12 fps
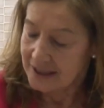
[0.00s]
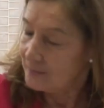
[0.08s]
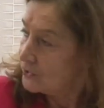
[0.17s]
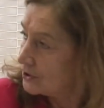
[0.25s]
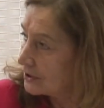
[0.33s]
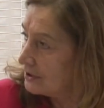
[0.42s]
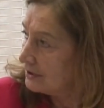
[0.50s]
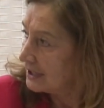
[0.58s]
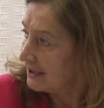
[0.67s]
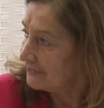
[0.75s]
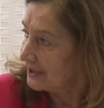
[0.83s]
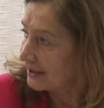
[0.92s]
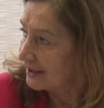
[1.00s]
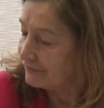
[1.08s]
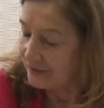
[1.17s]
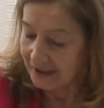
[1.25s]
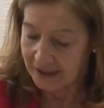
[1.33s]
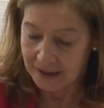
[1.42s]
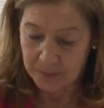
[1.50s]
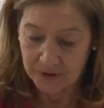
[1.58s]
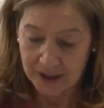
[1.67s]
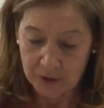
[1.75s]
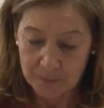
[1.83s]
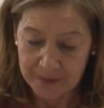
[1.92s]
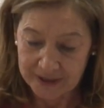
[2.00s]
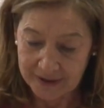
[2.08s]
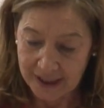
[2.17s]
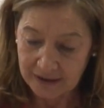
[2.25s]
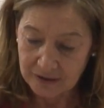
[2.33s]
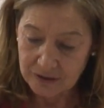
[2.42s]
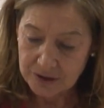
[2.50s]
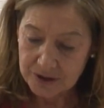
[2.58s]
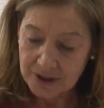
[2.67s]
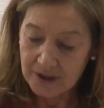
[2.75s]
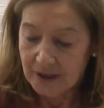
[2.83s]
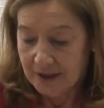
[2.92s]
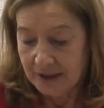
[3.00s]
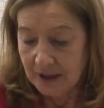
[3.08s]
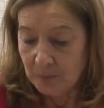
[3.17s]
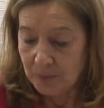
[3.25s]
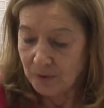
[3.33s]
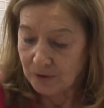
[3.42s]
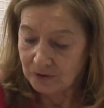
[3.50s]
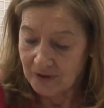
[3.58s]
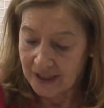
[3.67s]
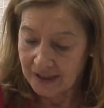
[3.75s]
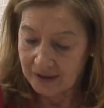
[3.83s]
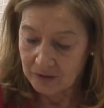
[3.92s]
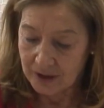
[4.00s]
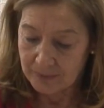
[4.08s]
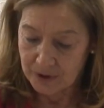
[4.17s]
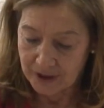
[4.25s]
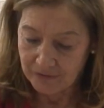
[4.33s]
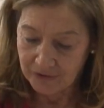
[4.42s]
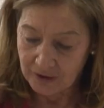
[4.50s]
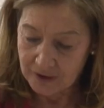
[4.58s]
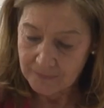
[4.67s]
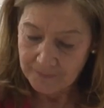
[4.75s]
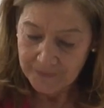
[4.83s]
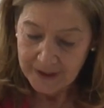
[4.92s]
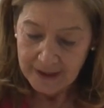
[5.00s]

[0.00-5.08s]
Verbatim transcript: Chamorro. Gracias, Rafael, por acompañarnos y por toda la colaboración.